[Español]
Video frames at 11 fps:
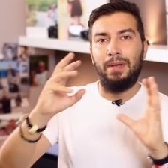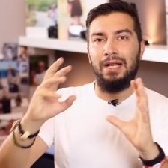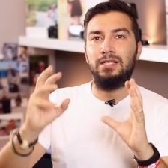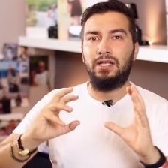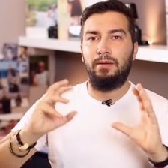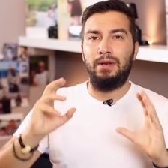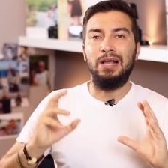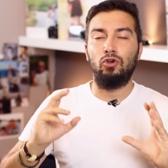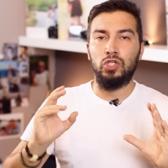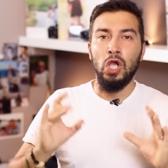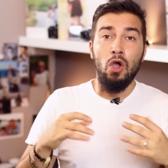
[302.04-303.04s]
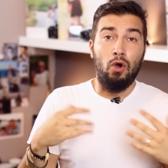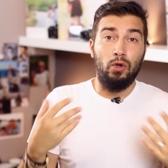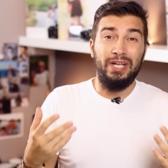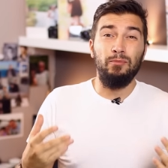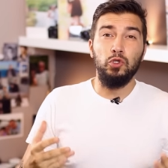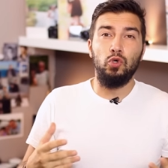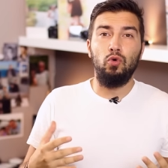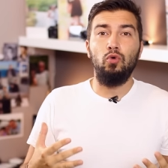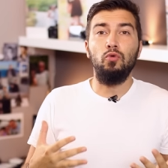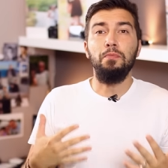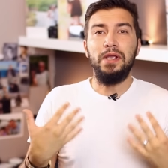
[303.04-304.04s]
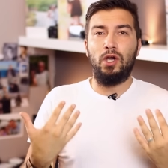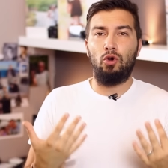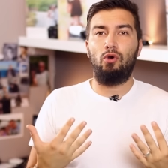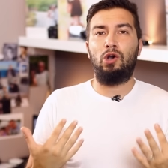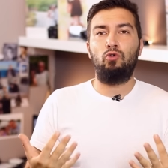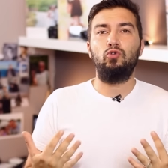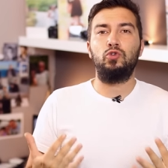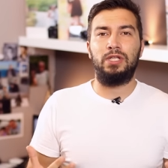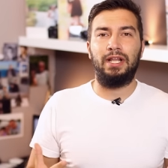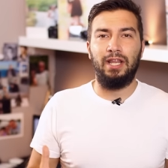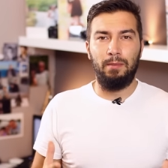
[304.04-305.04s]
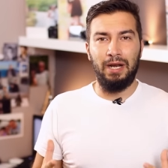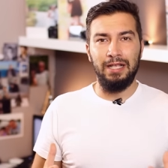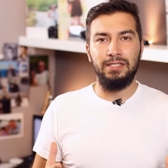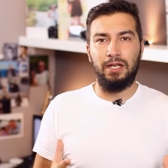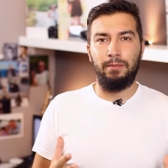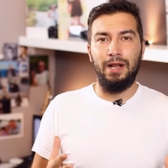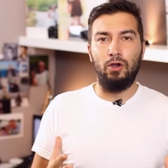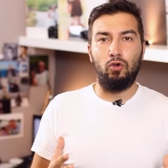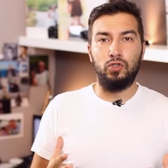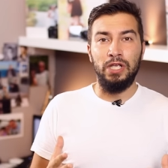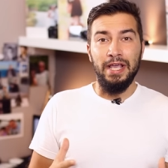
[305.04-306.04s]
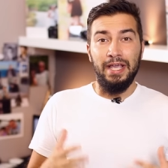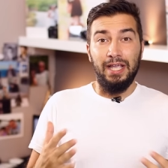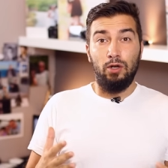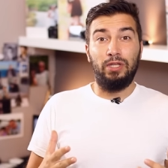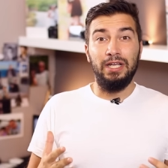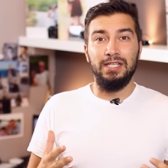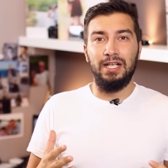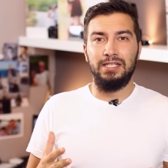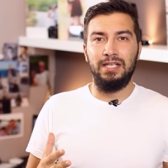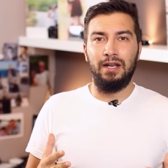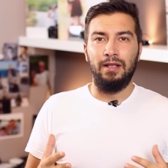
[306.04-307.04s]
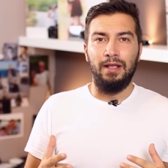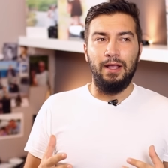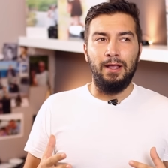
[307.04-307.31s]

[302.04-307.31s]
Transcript: de balance de blancos o digamos un microajuste del balance de blancos y lo tienes que hacer